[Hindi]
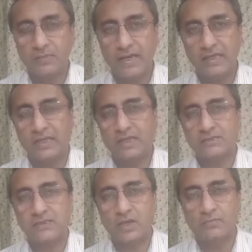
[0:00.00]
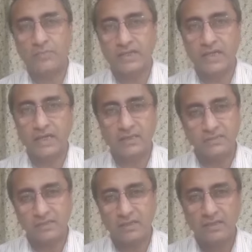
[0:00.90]
का भाई है किसी का बेटा है
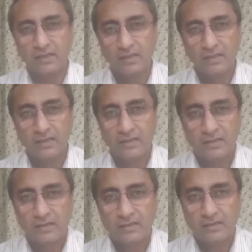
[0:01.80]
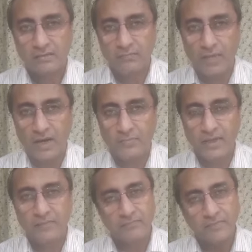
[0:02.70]
किसी का
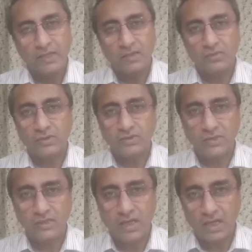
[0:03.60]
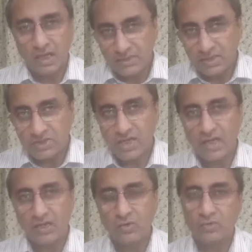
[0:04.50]
बाप है तो ये इसी
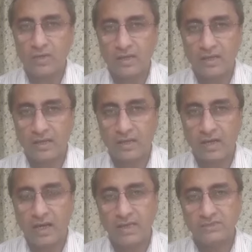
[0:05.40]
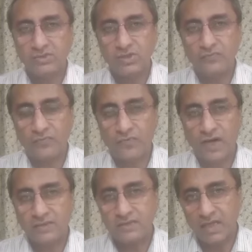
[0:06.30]
शहर के लोग हैं आज जो है वो
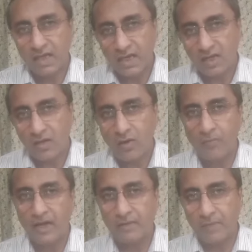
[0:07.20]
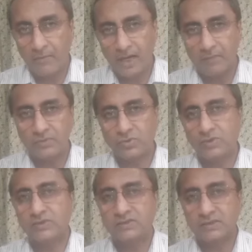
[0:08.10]
वहाँ से गए कल का हमारे हमारे में से तो
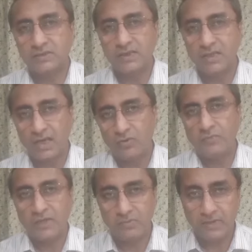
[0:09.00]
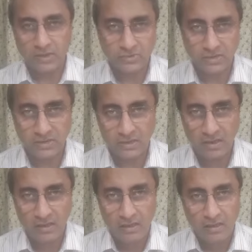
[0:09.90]
कोई जा सकता है कल को मेरी भी बारी हो सकती है
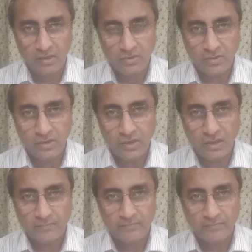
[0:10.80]
तो ये